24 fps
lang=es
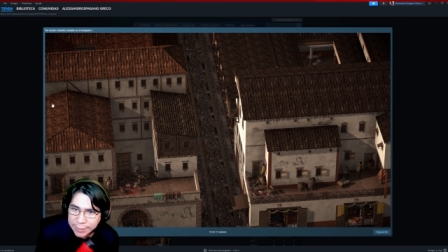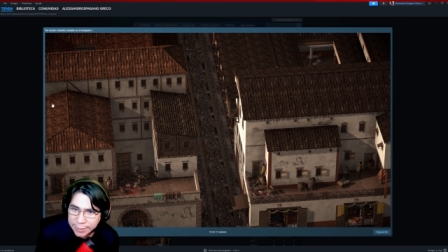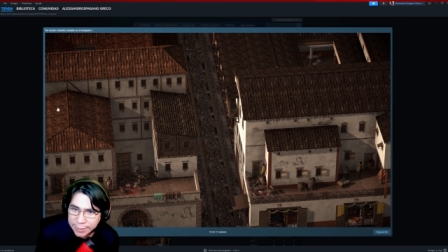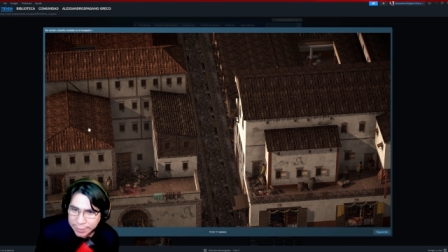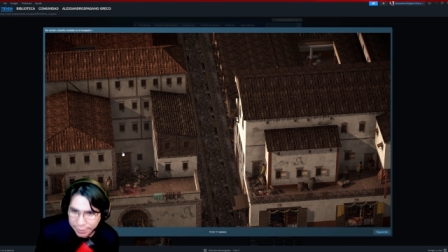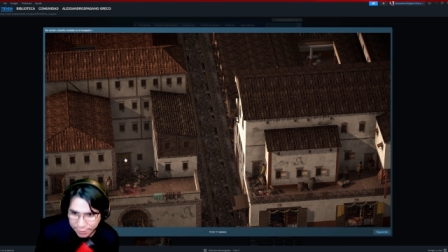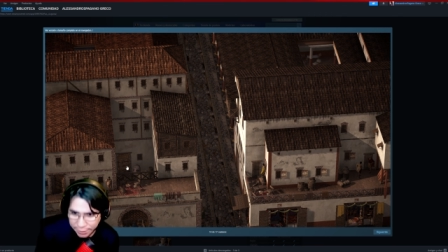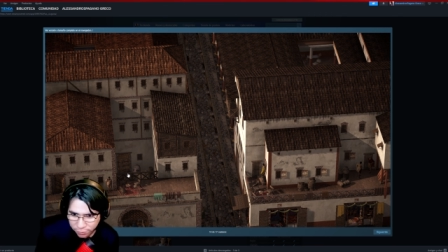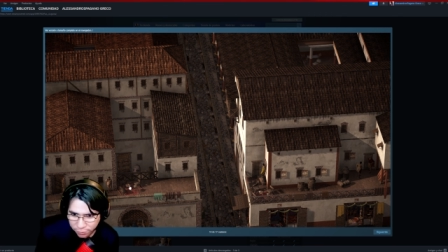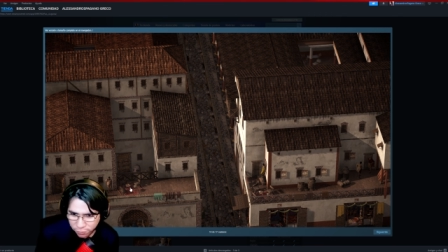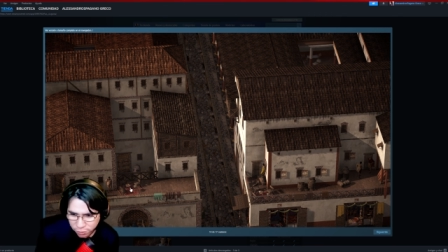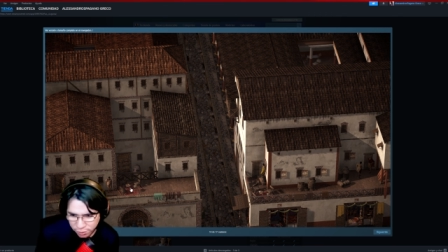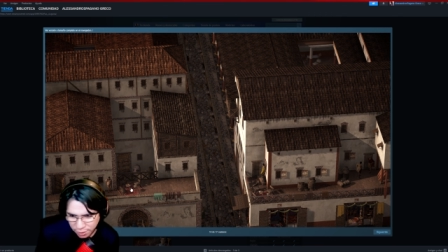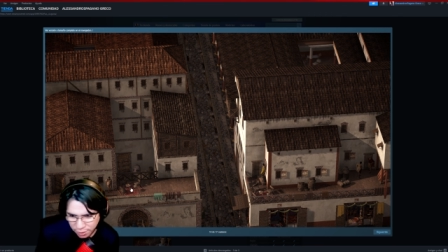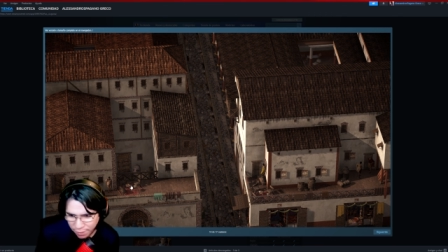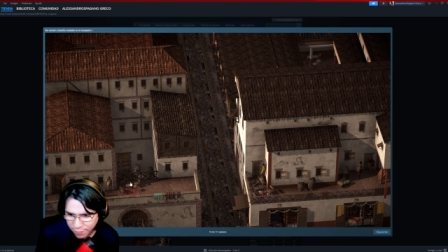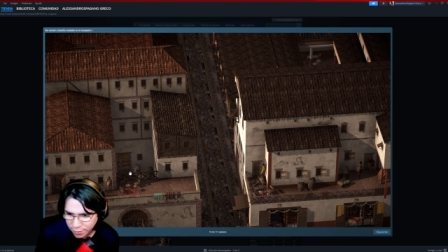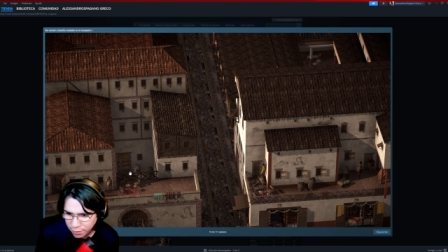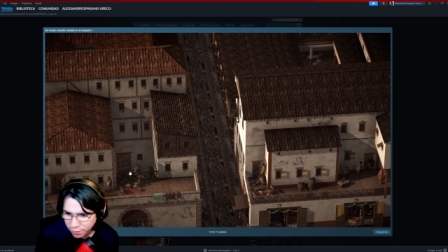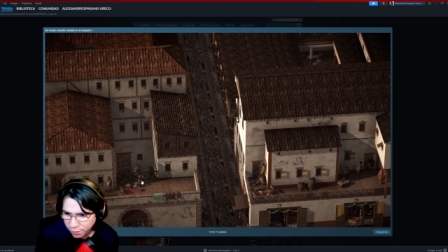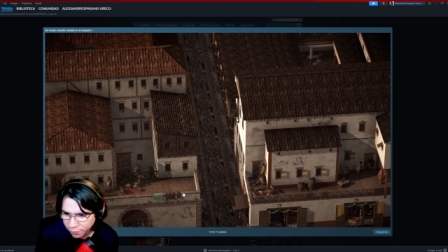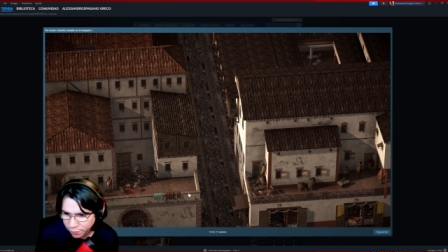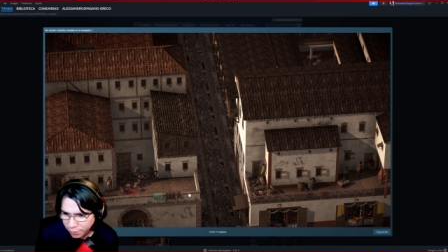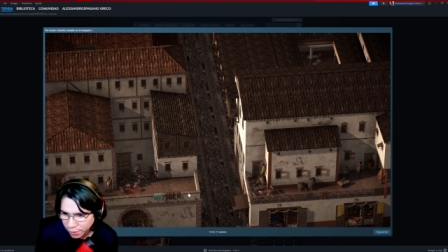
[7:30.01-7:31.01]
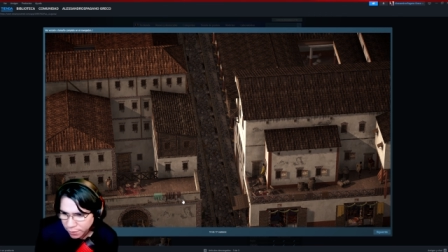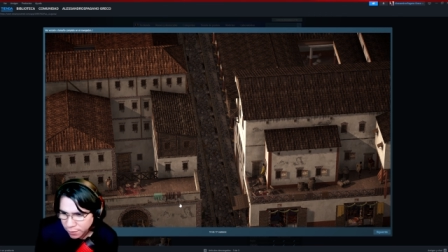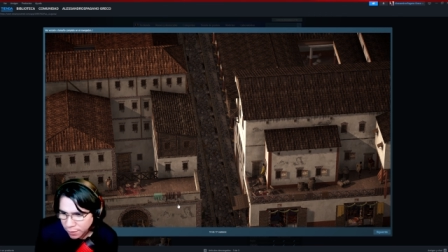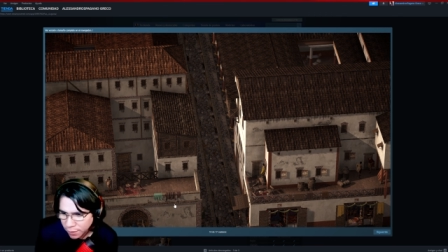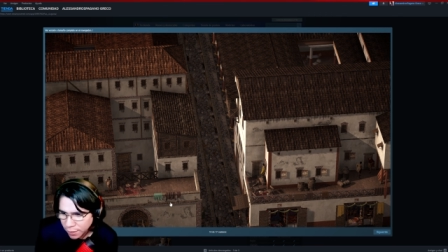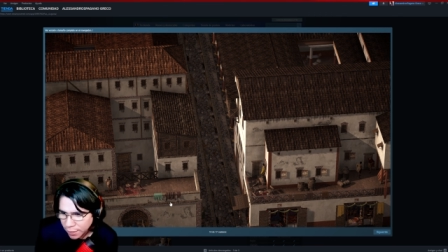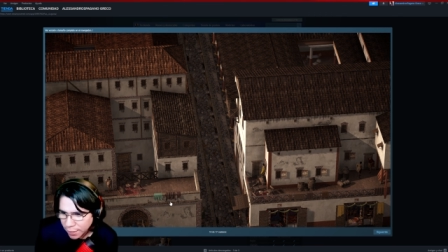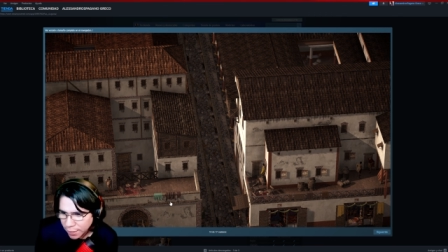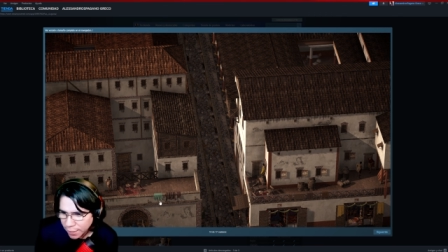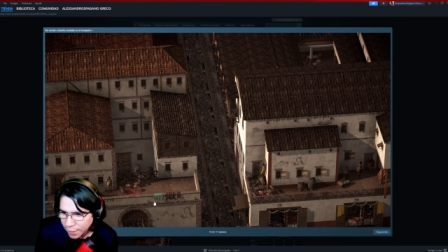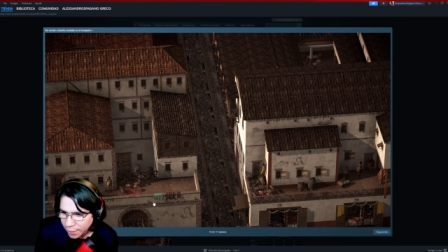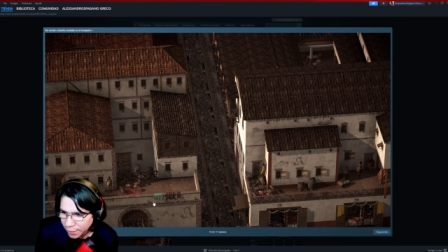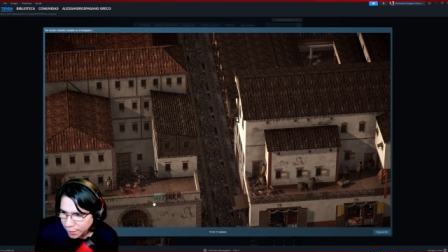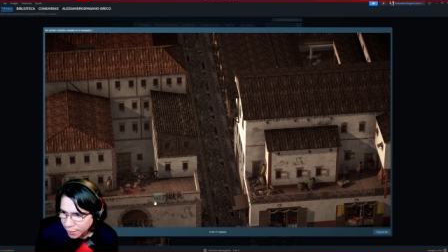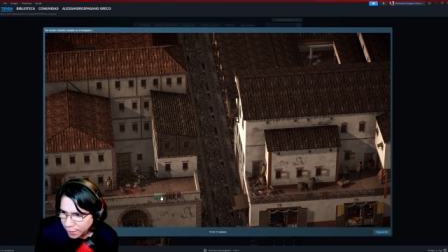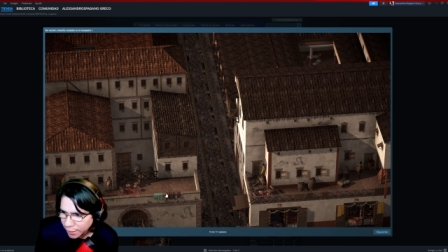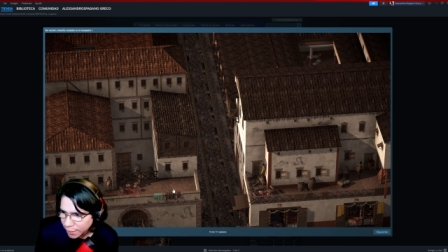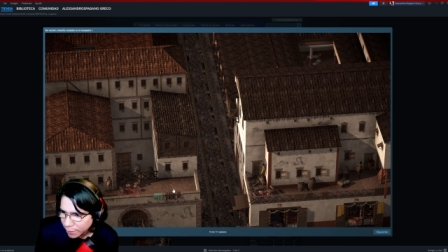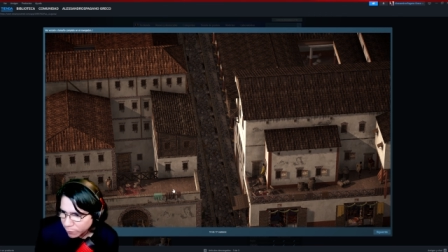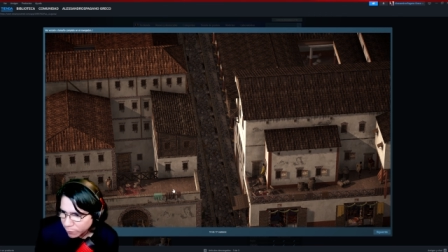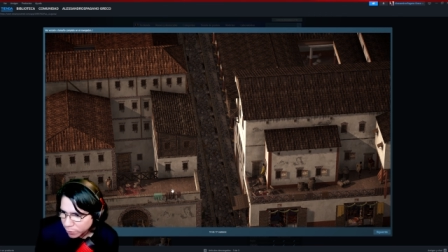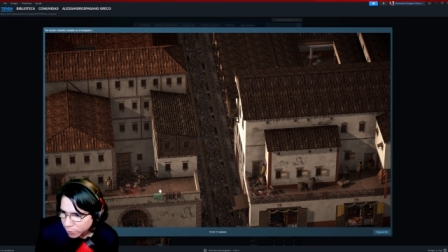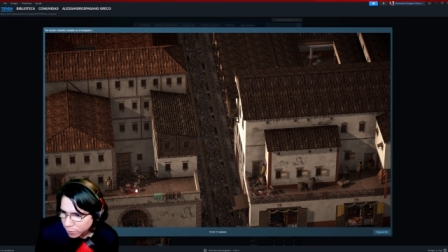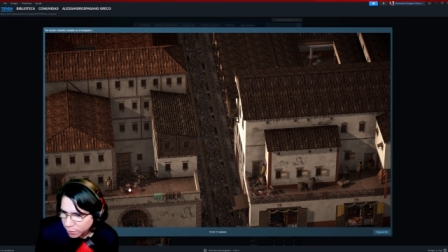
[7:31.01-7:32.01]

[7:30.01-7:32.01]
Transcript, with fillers: Esto se ve bastante bien. Y bueno,